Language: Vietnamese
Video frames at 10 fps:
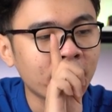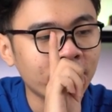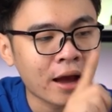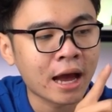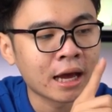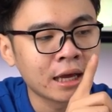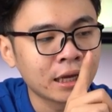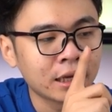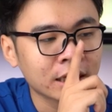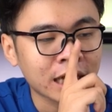Và
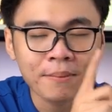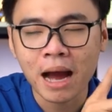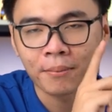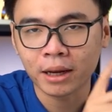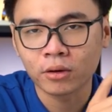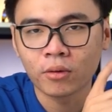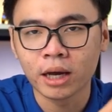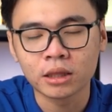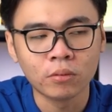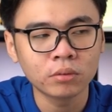cái bảng mạch của
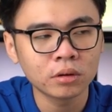hệ thống